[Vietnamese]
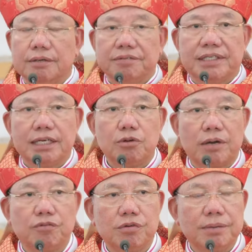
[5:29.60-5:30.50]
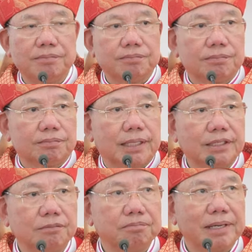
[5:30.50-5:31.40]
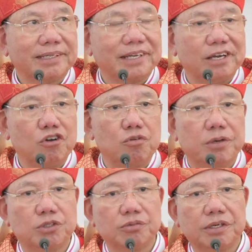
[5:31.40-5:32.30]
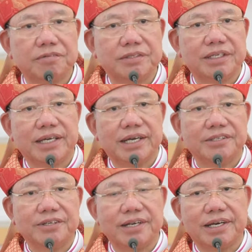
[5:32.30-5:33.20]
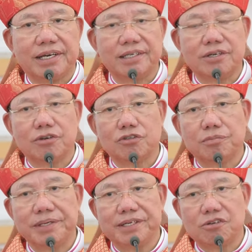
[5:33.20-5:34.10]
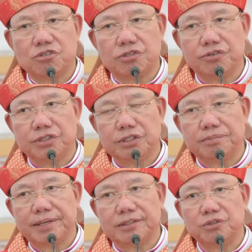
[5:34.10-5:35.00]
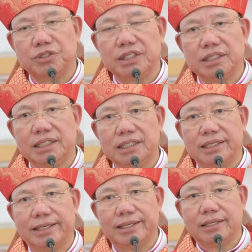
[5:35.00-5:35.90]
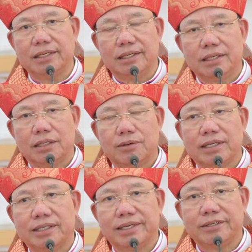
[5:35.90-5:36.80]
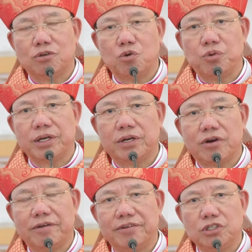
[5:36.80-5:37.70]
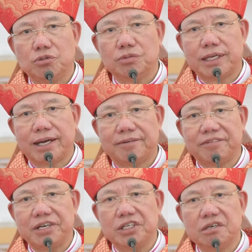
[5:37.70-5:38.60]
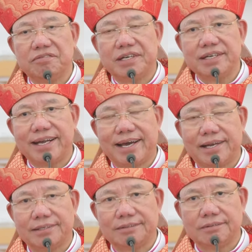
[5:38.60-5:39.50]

vì thế đoạn phúc âm Thánh Matthew mà chúng ta vừa nghe rất là ngắn gọn có mấy câu thôi nhưng mà tôi thiết nghĩ là đoạn này đủ để nói với chúng ta về những vấn nạn